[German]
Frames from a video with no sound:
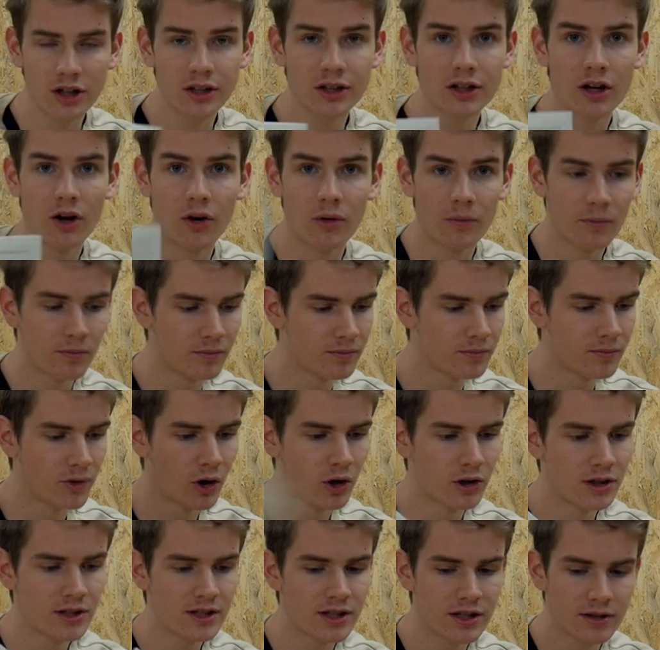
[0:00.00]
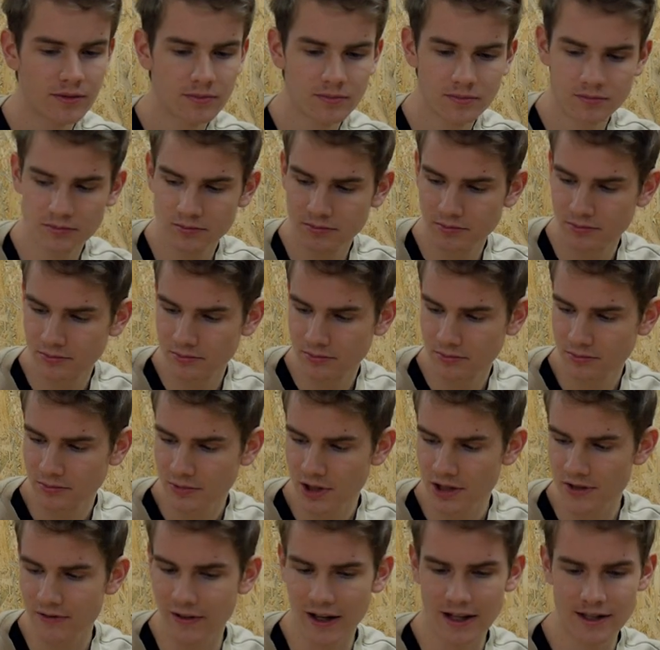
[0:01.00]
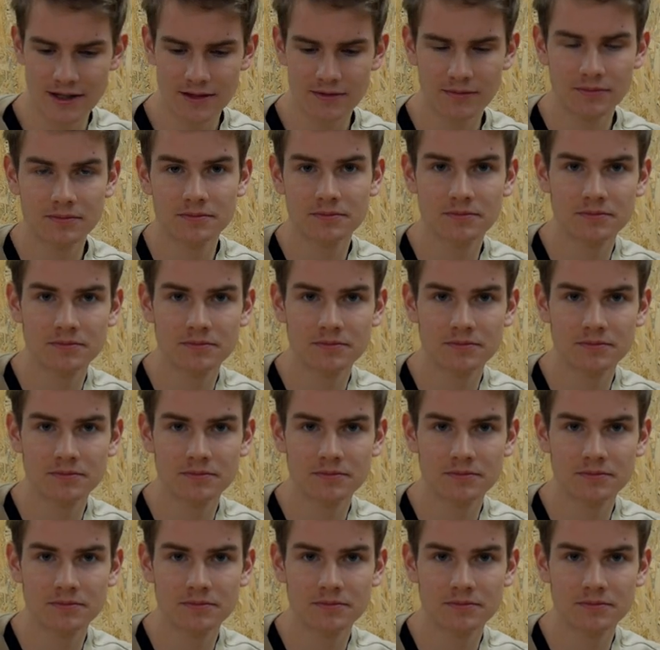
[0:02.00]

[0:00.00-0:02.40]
genau. Und das war's.